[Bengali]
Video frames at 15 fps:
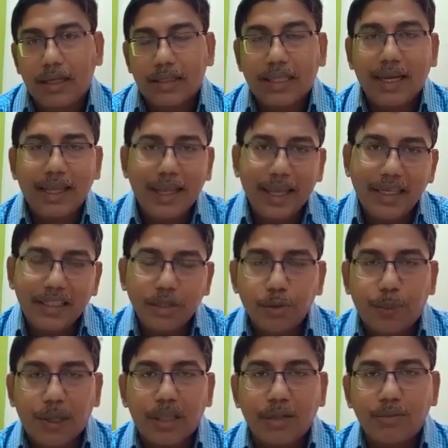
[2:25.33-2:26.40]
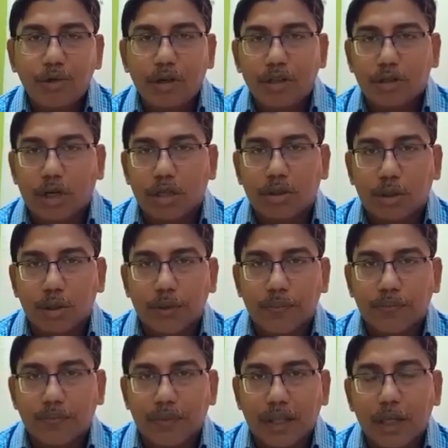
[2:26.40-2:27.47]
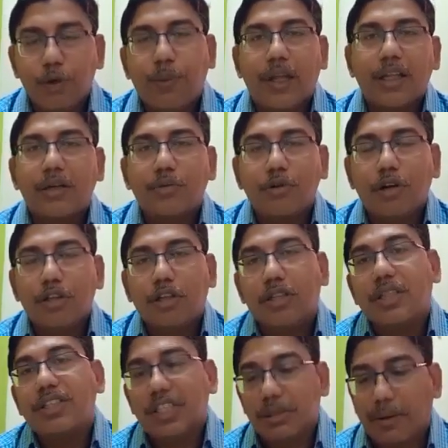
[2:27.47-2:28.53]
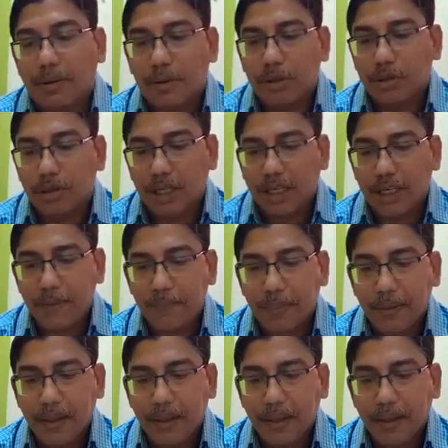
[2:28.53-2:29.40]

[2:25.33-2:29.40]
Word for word: তাহলে এই যে উপাদানমূলক তত্ত্ব এই উপাদানমূলক তত্ত্বের সীমাবদ্ধটা কি